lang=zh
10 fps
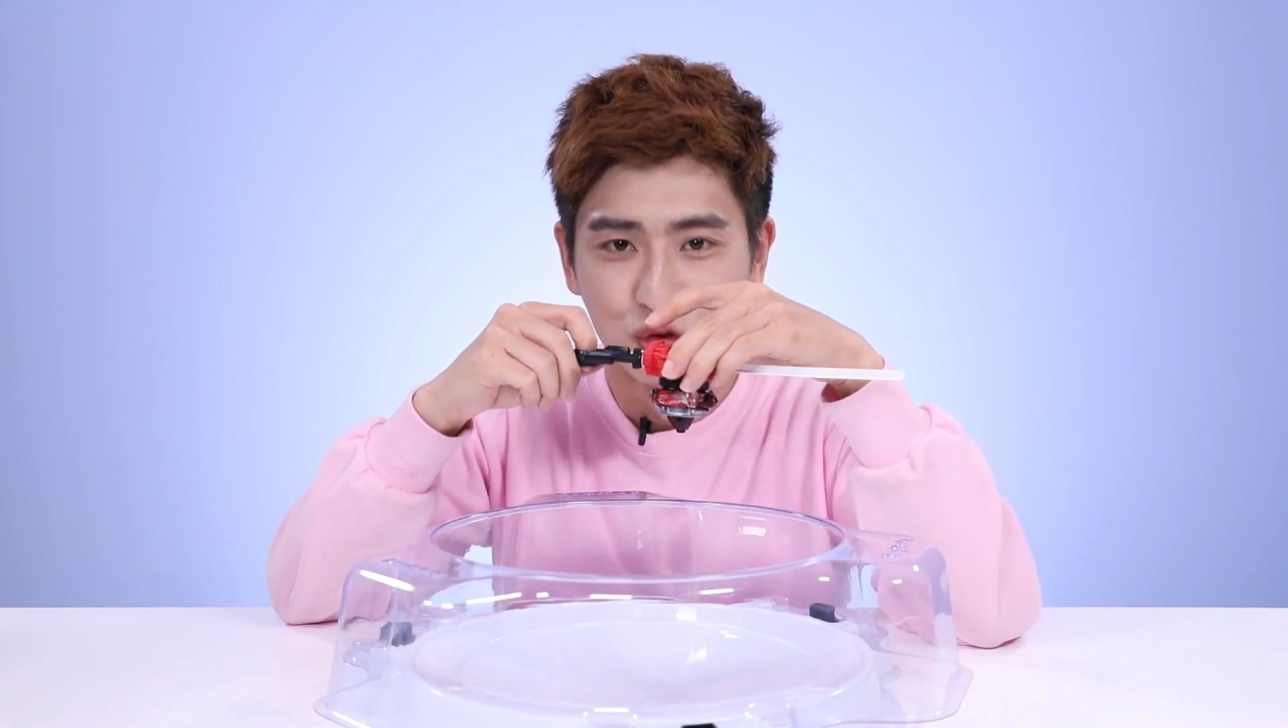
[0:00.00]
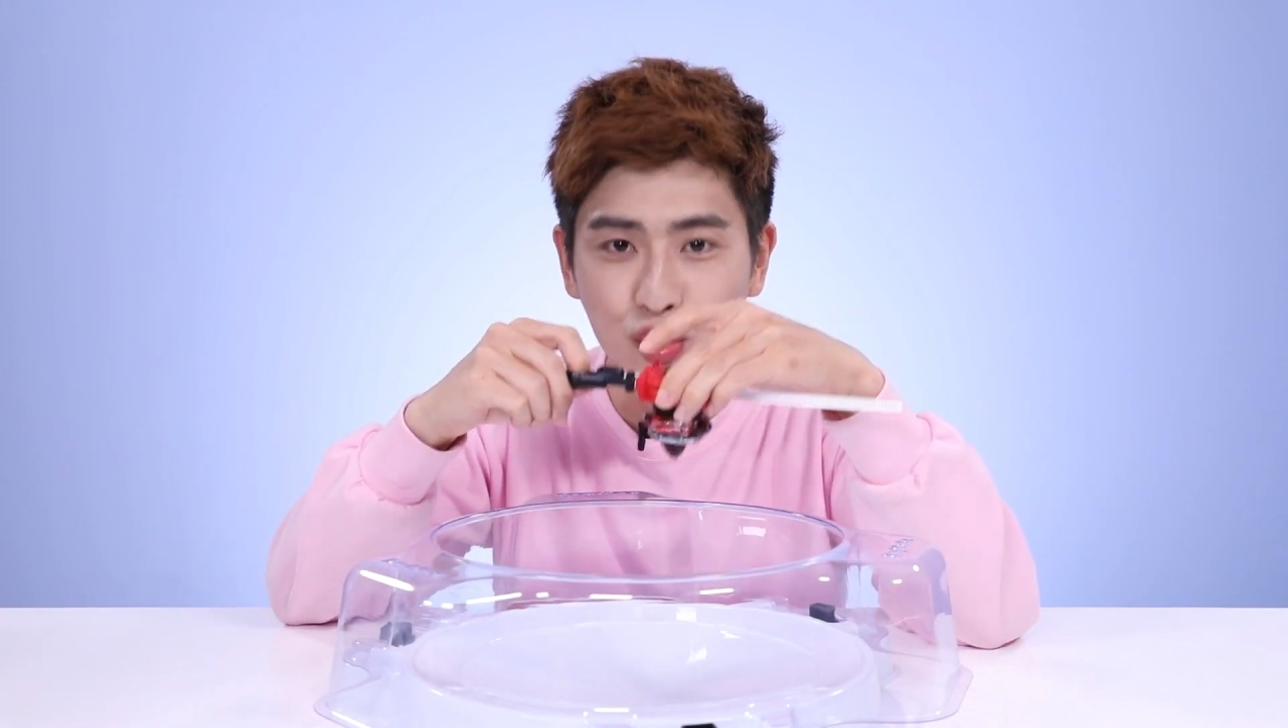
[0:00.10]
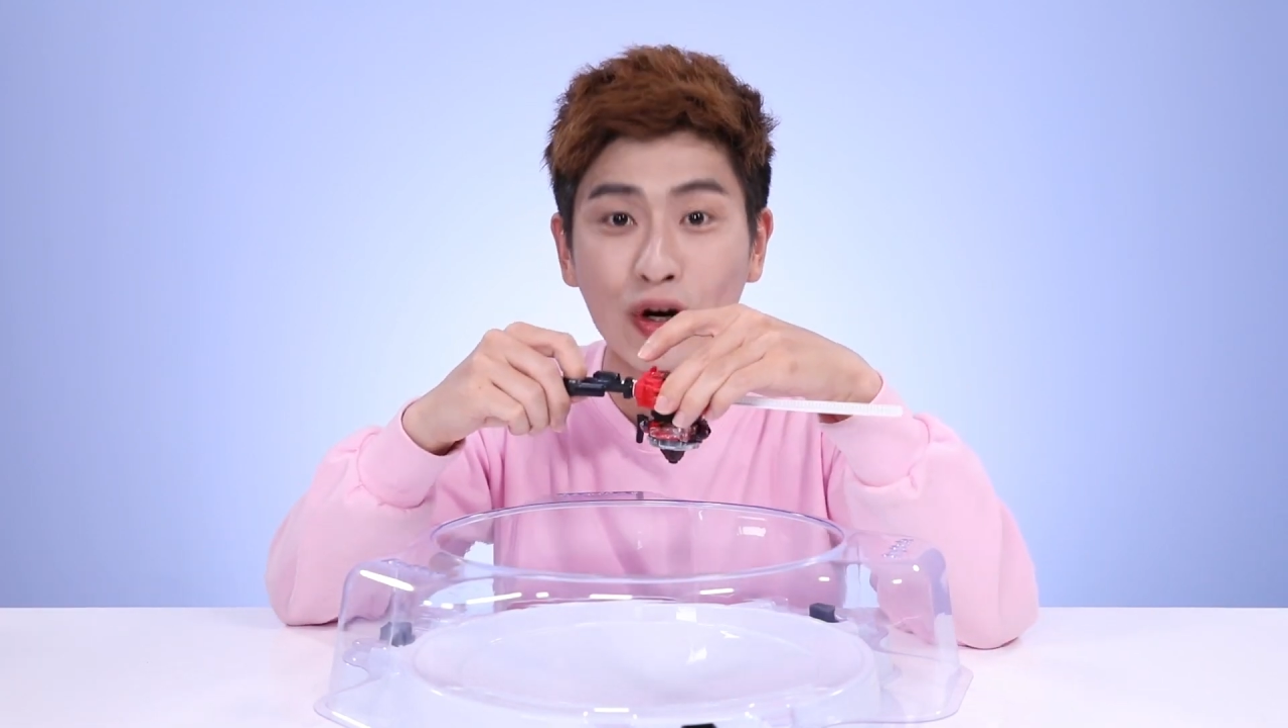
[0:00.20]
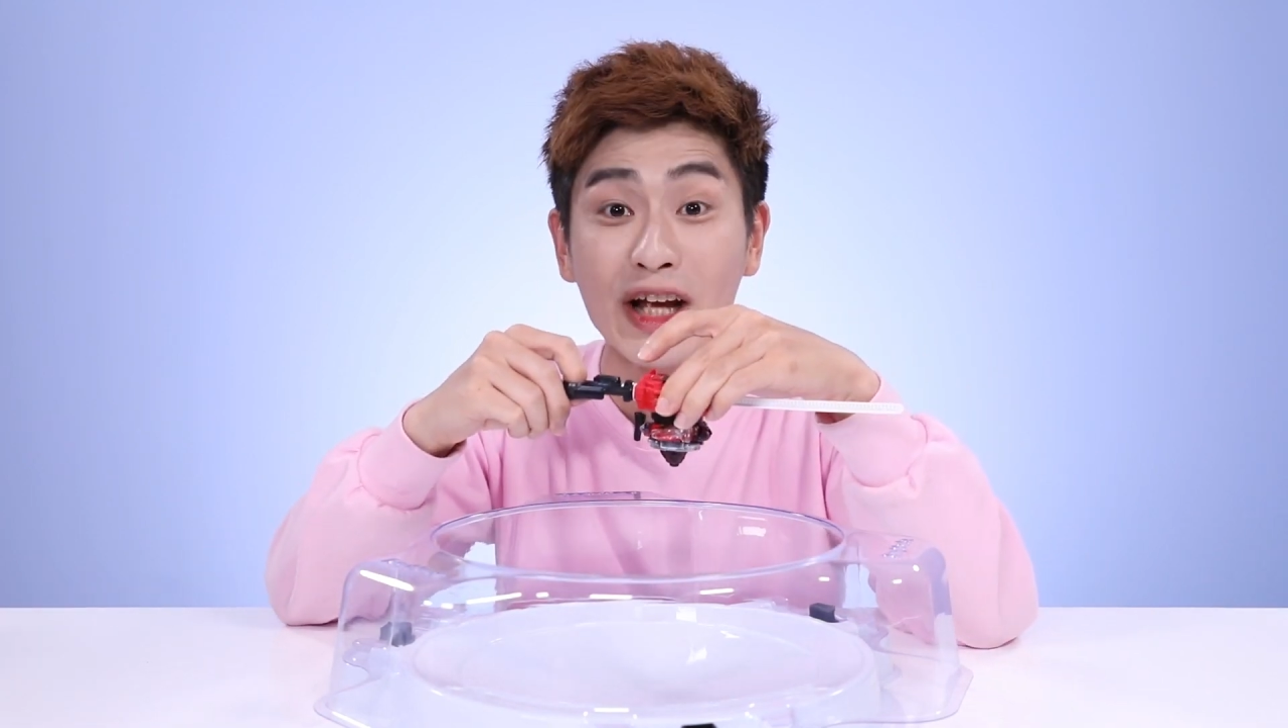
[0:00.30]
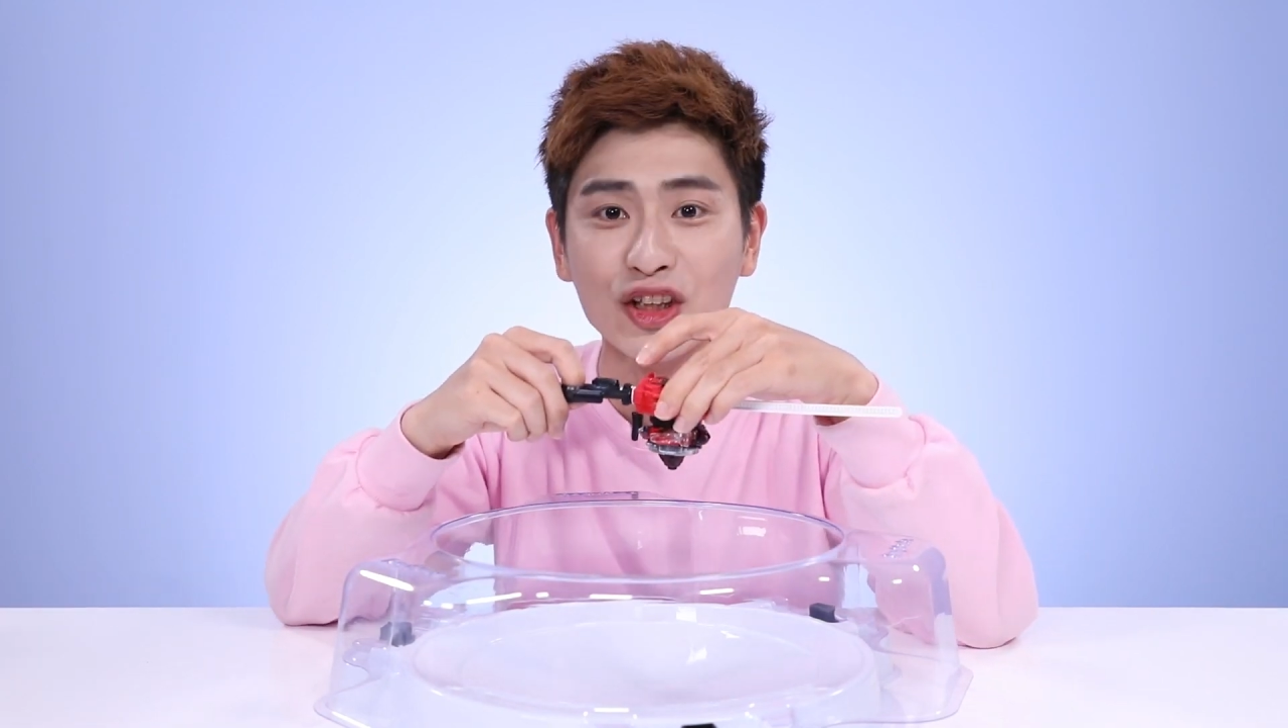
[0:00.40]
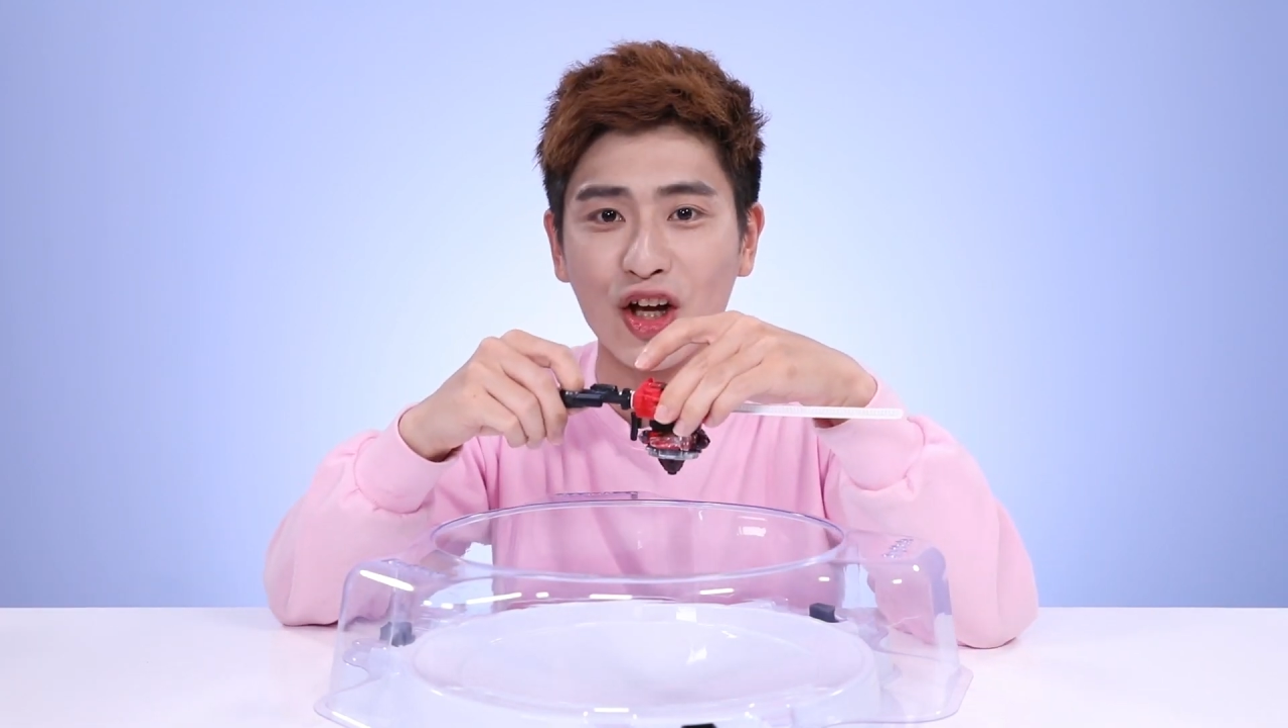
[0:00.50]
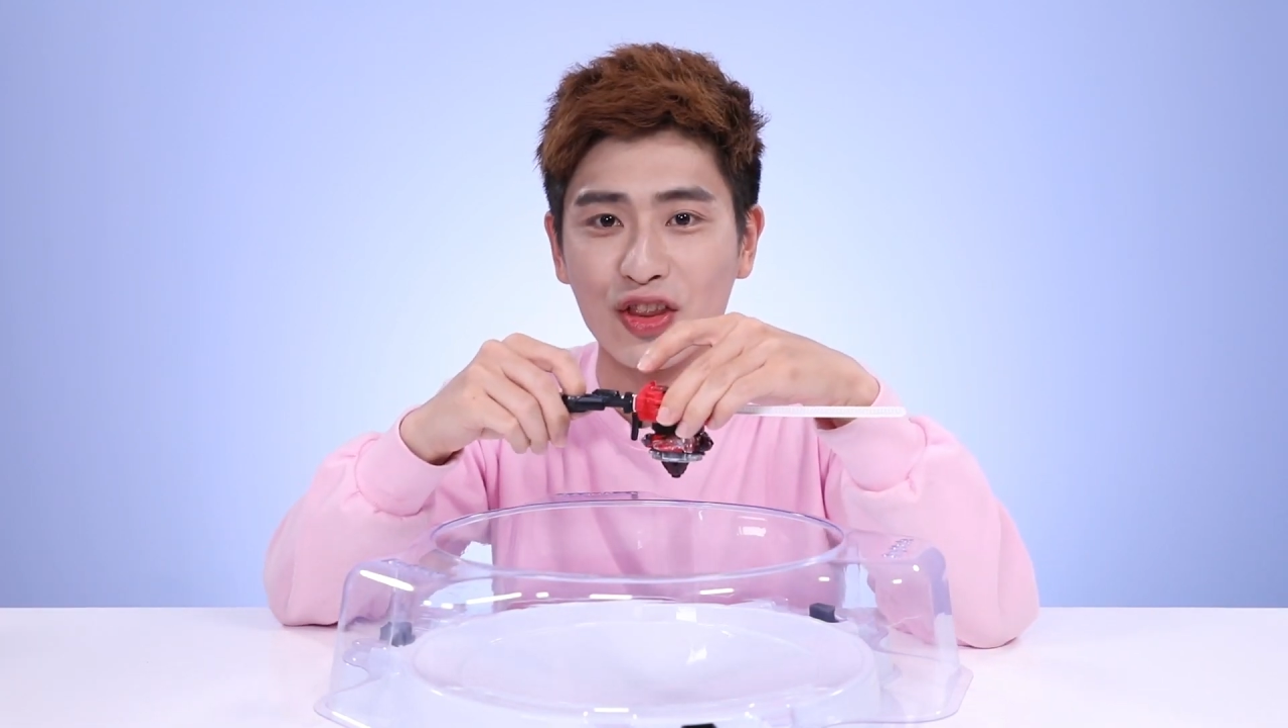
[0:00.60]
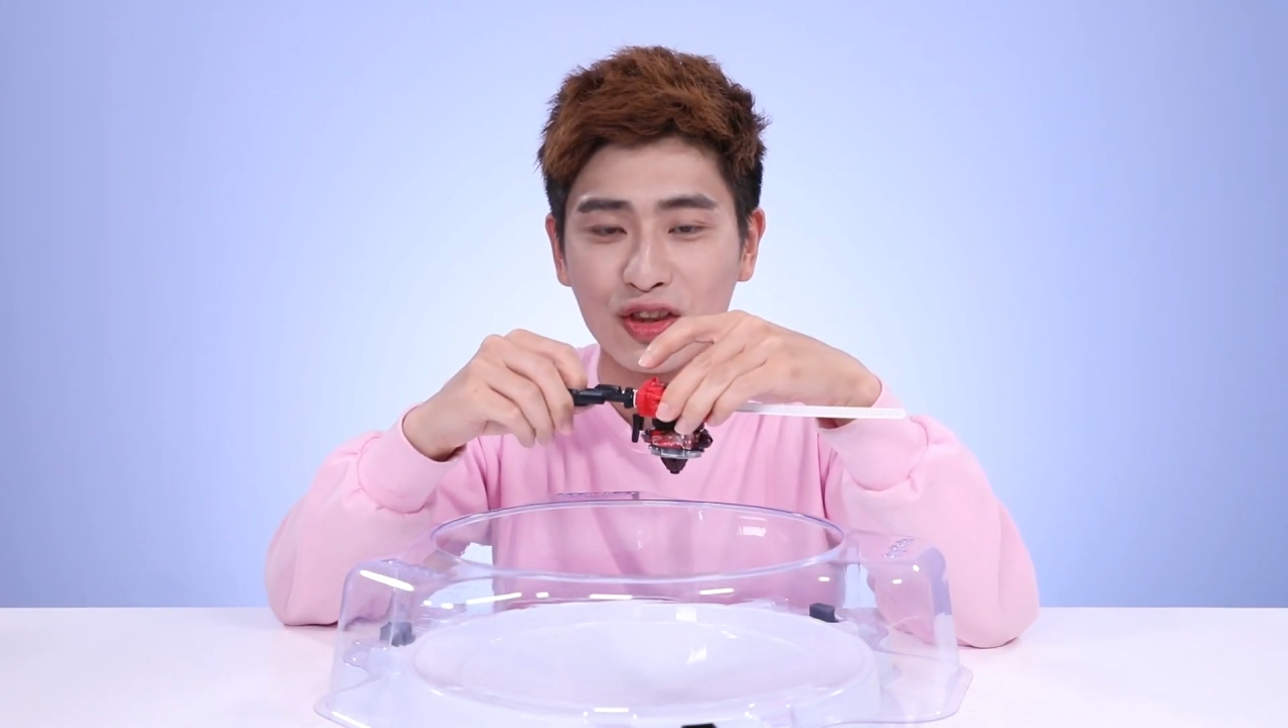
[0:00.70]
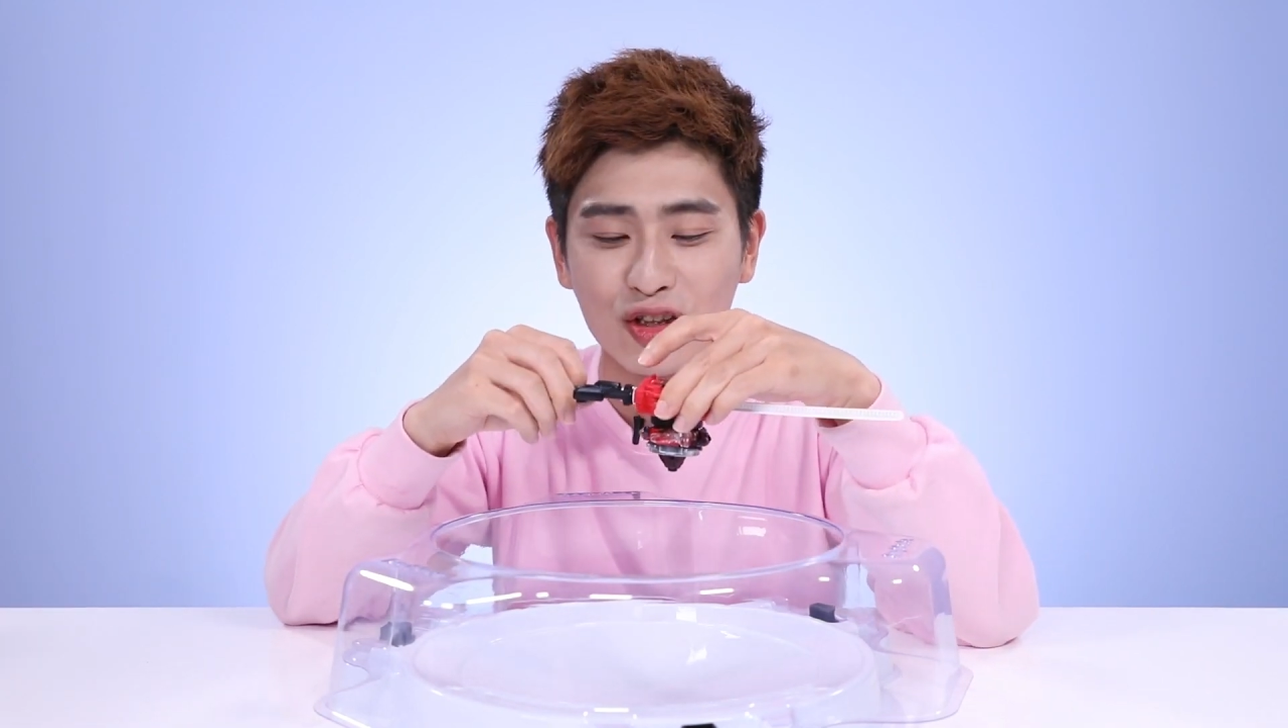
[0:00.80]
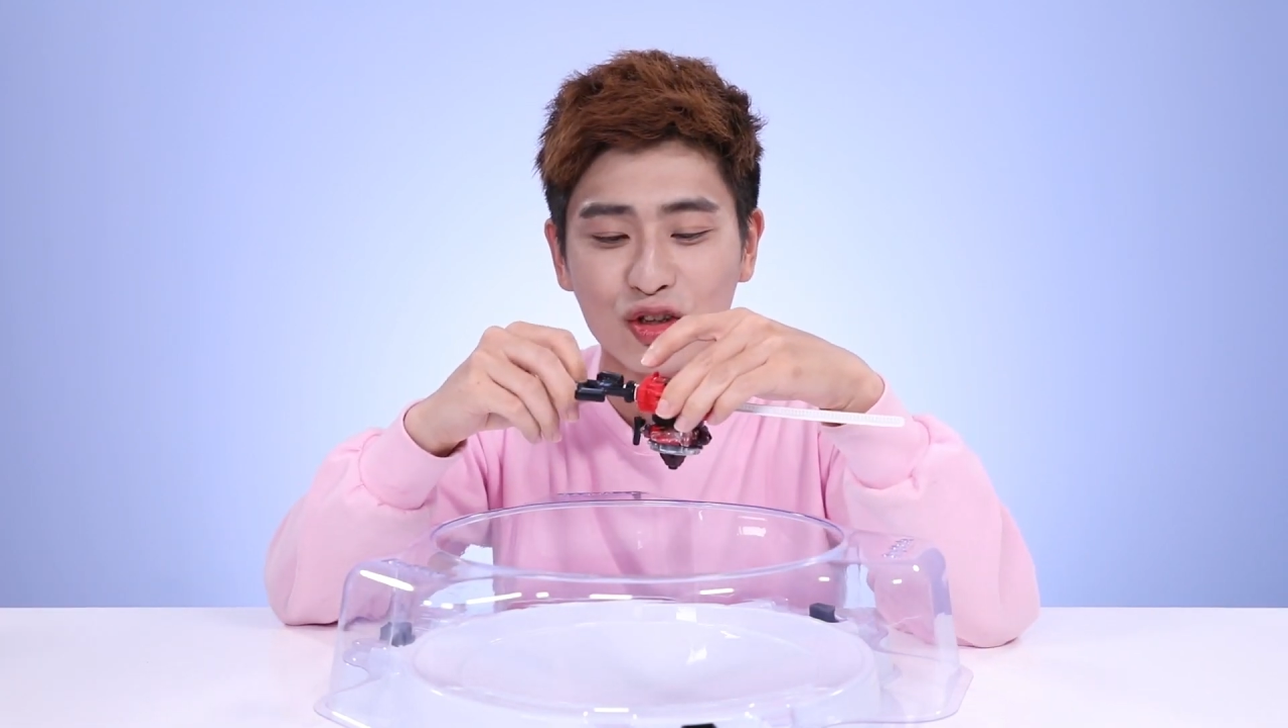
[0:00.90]
右旋
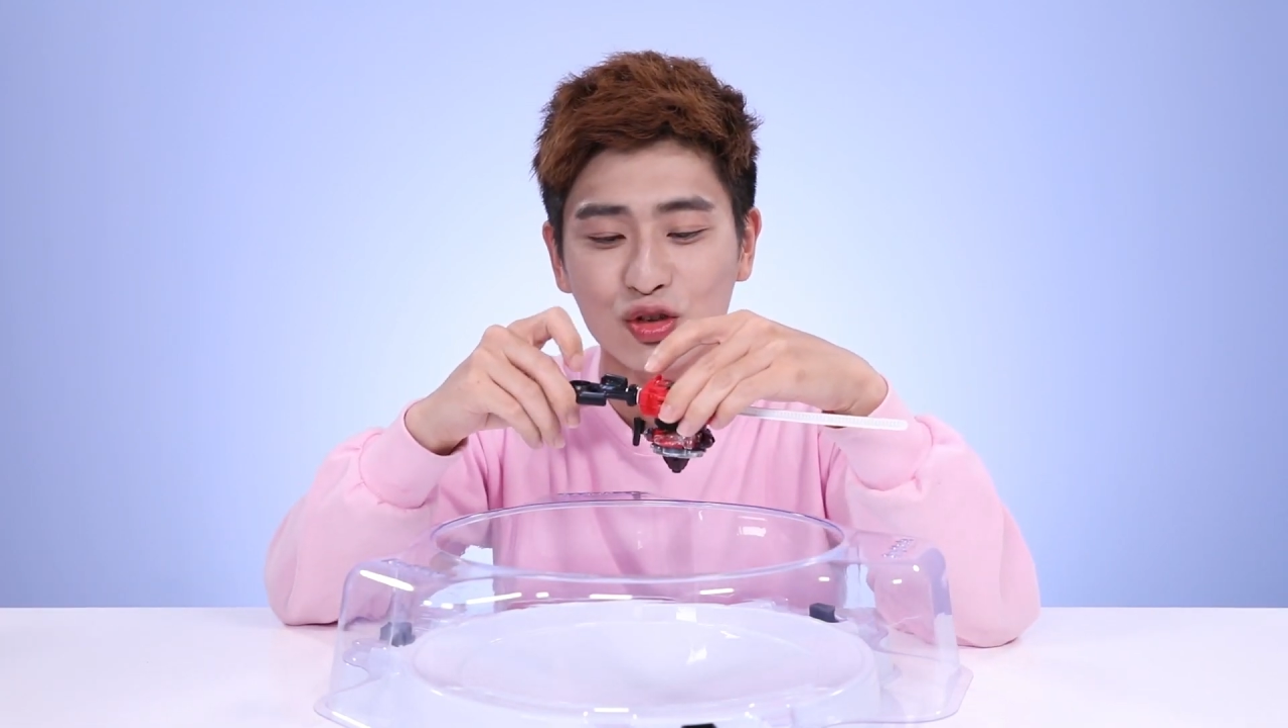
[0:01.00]
转，